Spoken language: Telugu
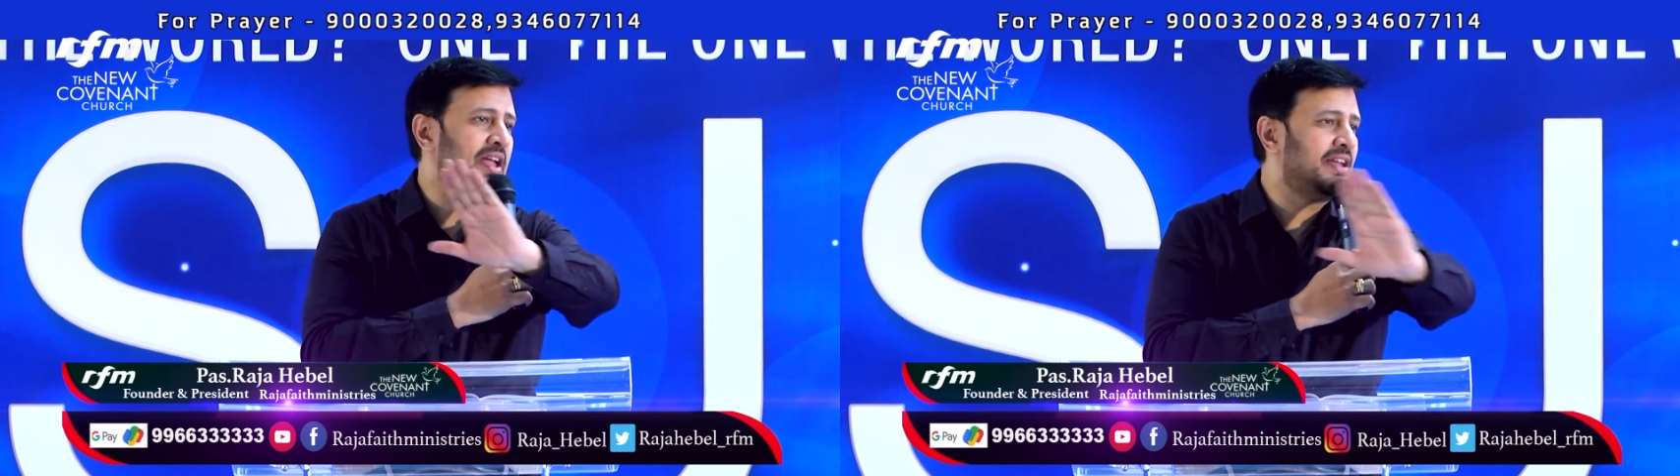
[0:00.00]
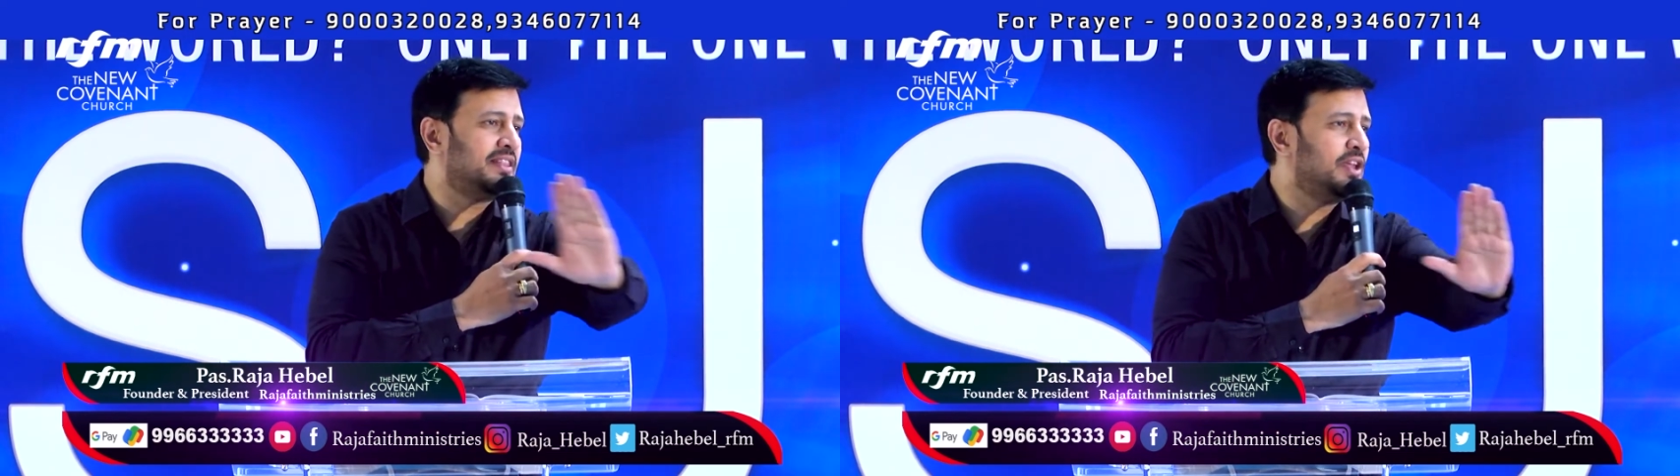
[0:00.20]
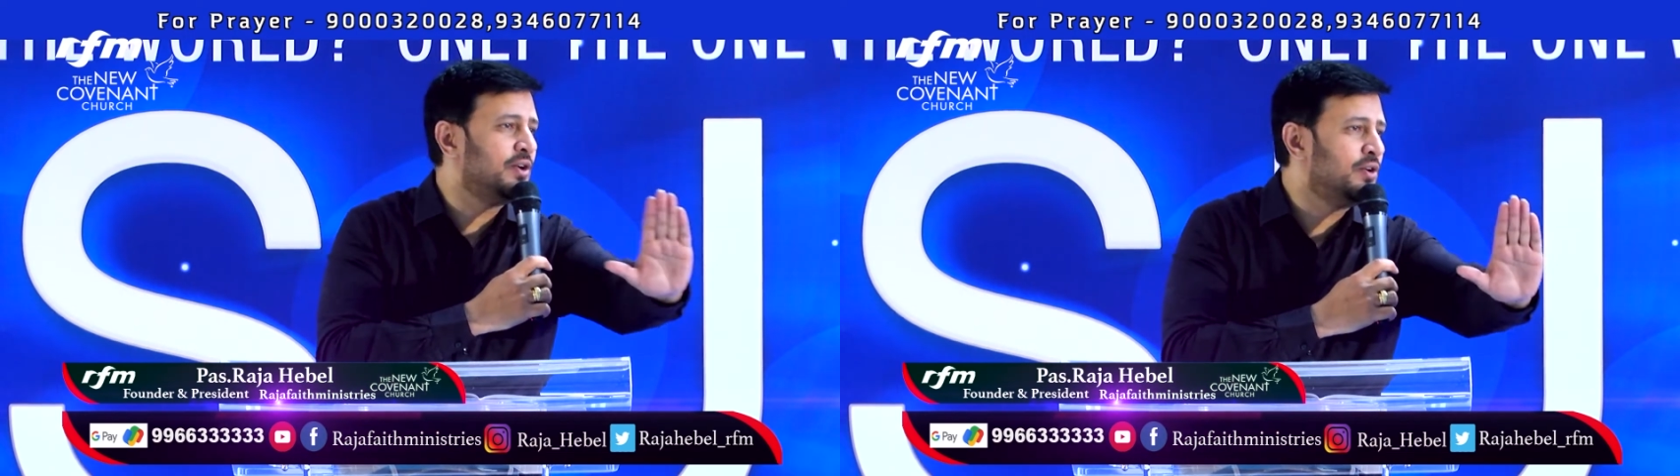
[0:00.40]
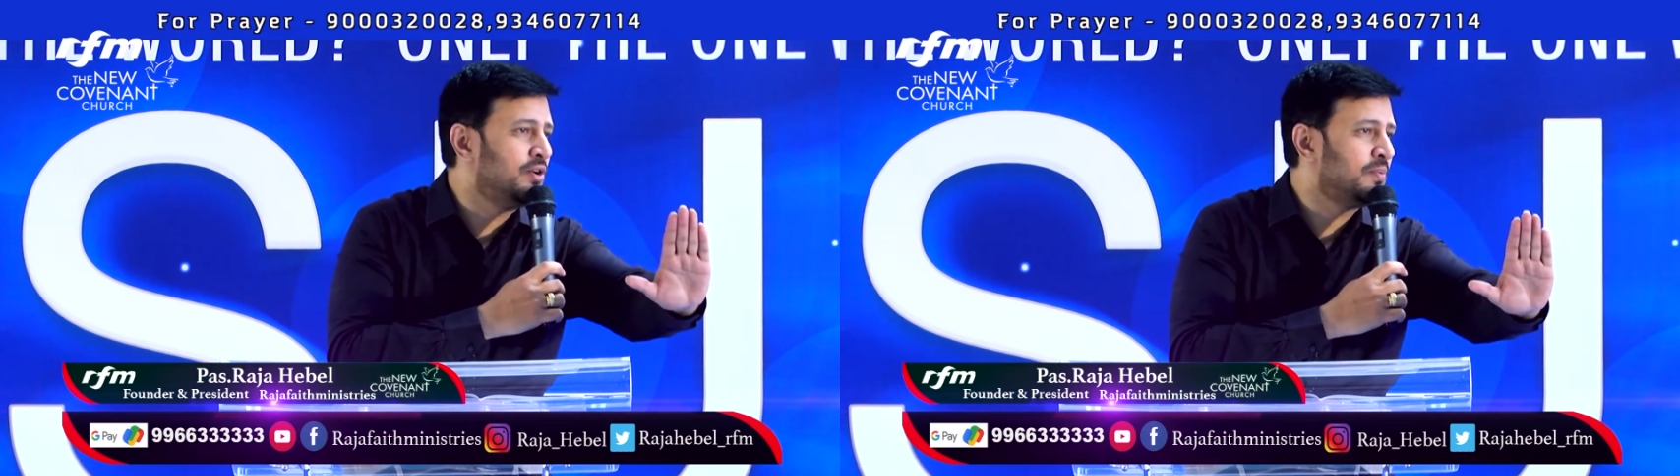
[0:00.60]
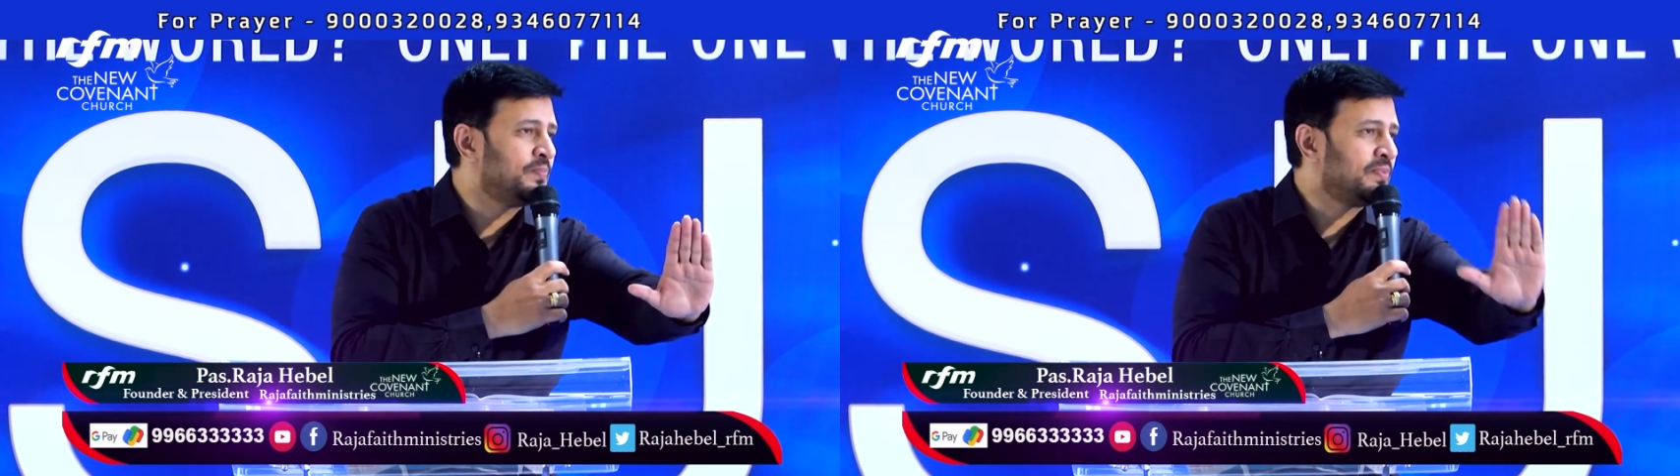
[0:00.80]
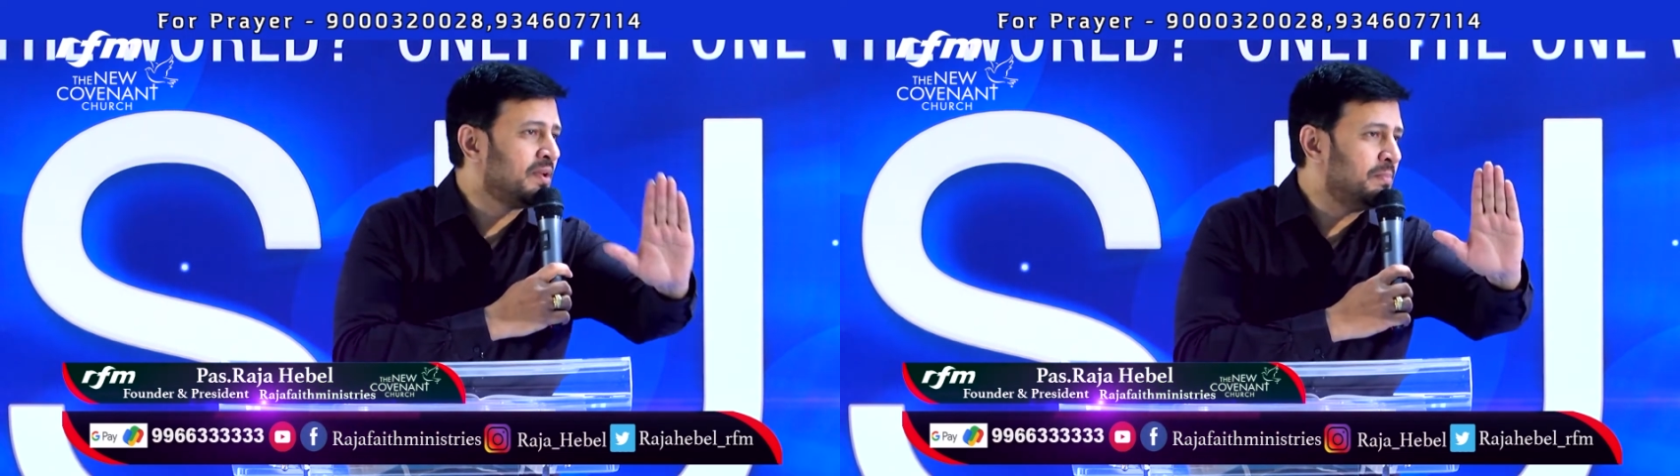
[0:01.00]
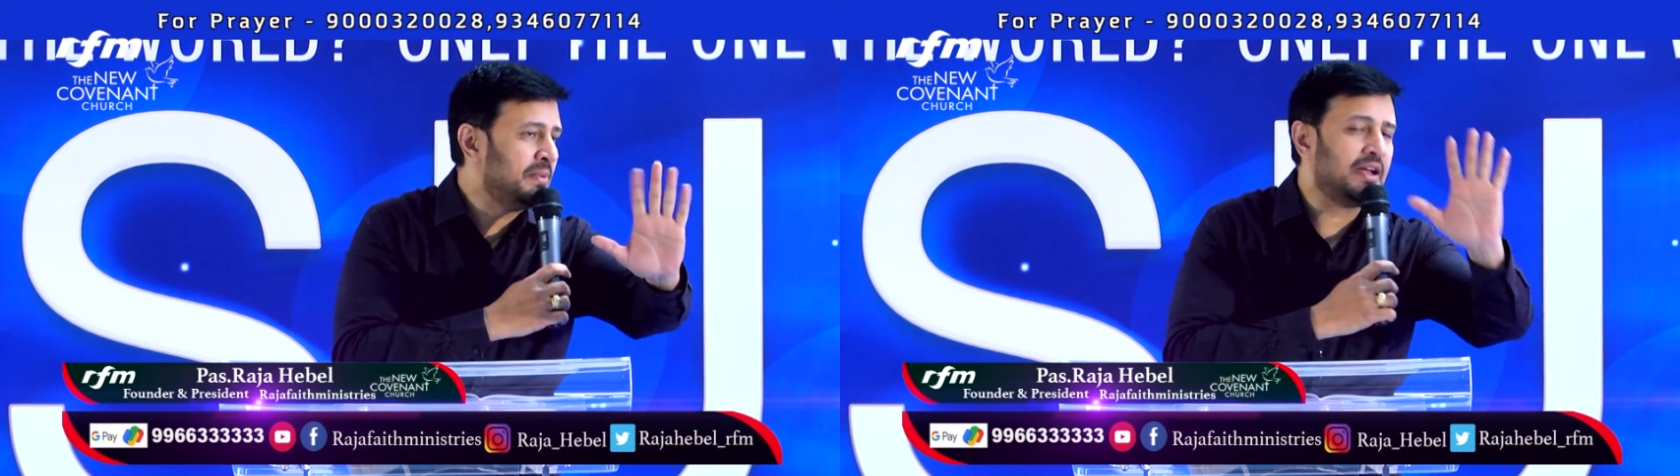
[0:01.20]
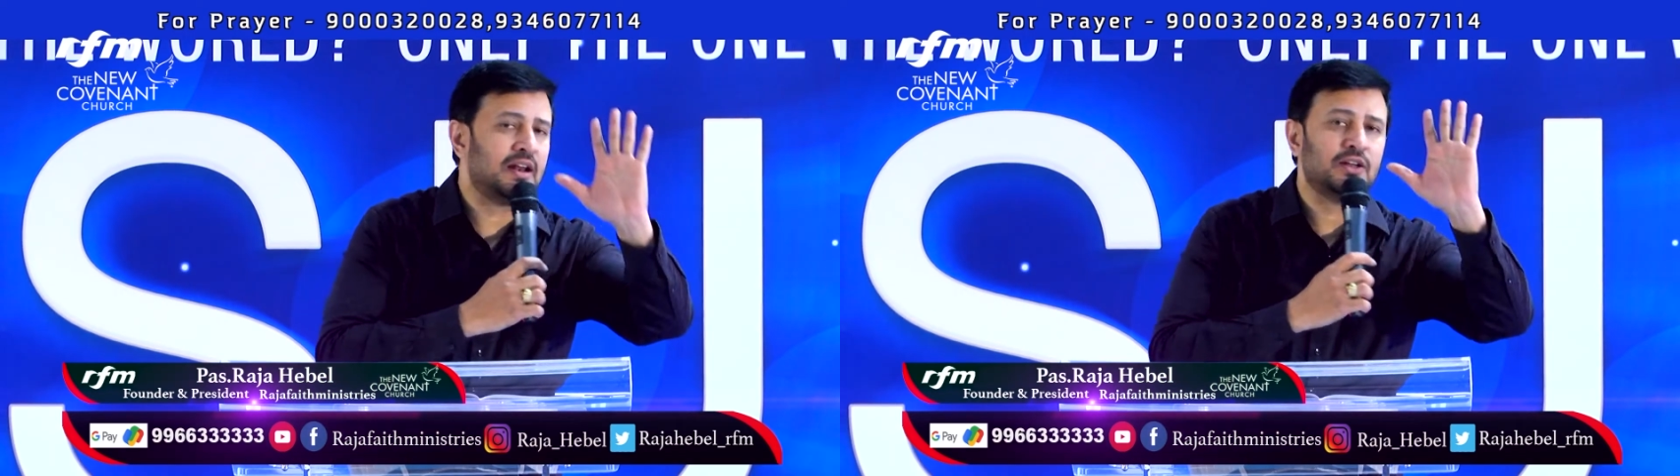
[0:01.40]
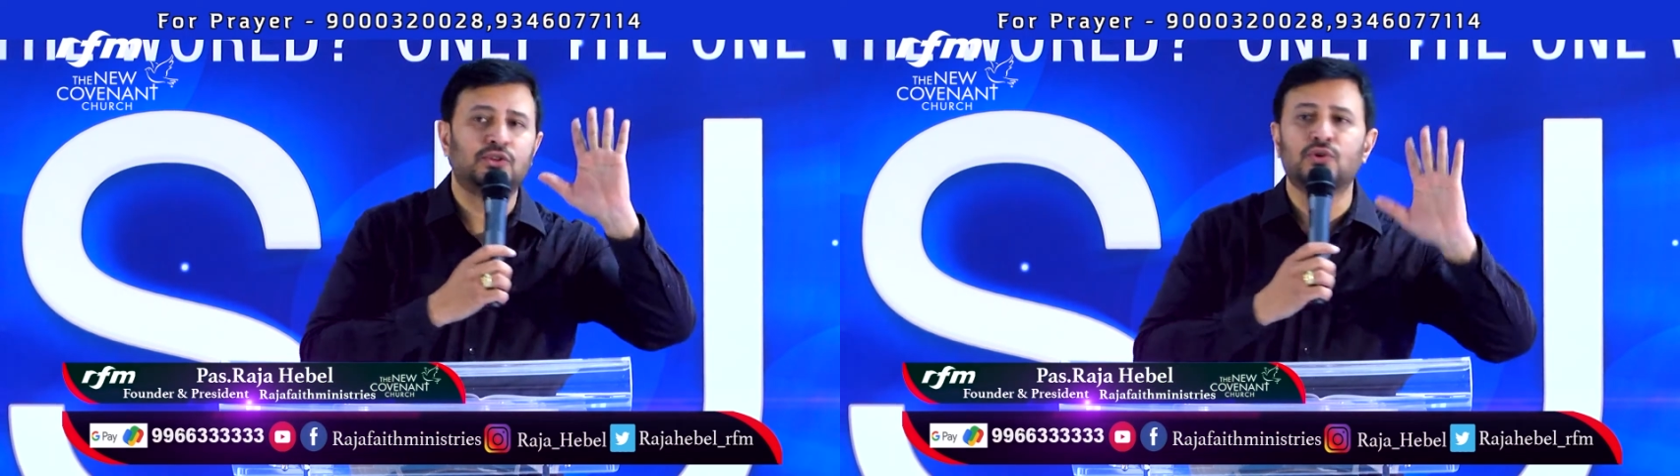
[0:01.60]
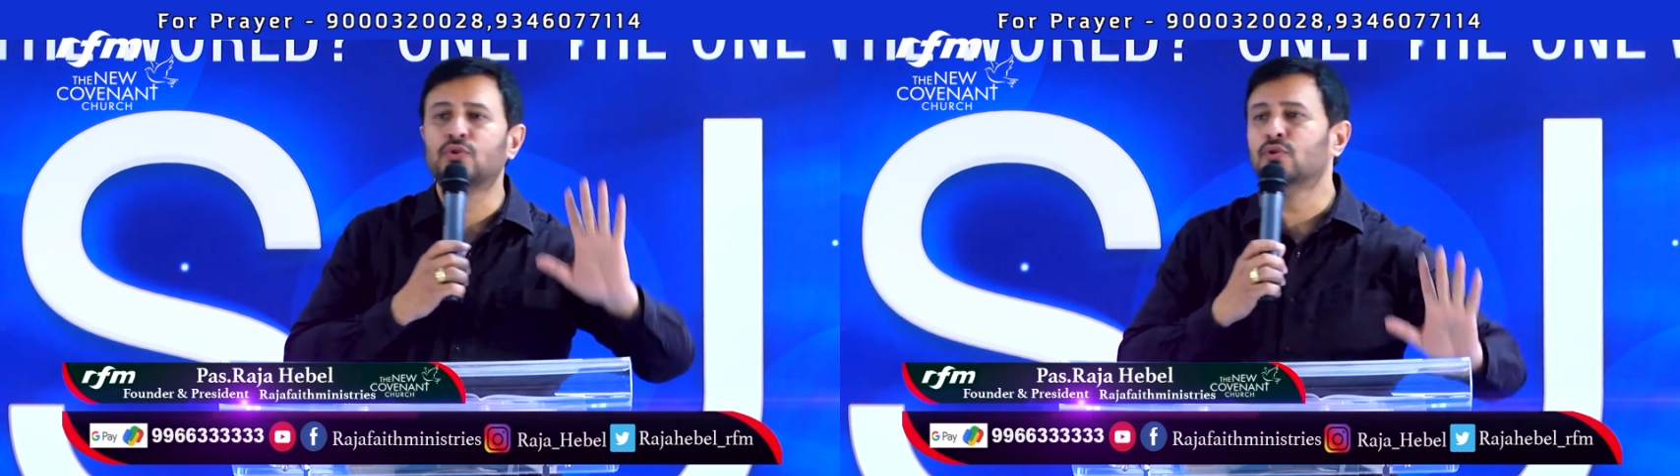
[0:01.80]
ఏదియూ
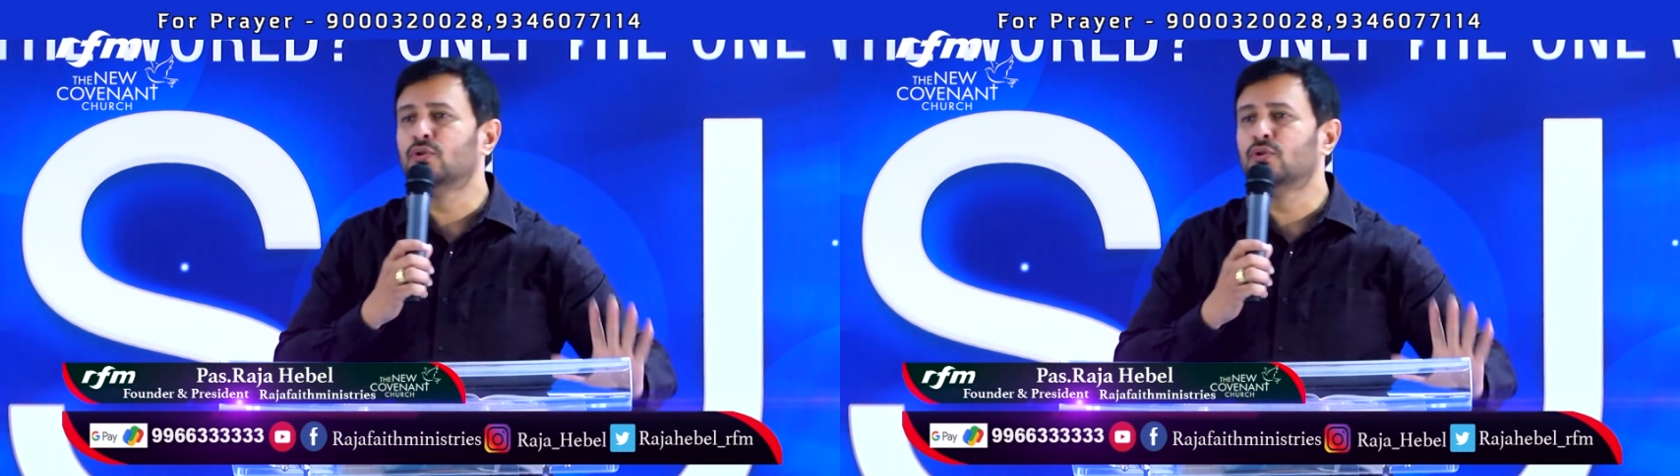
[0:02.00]
మిగలదు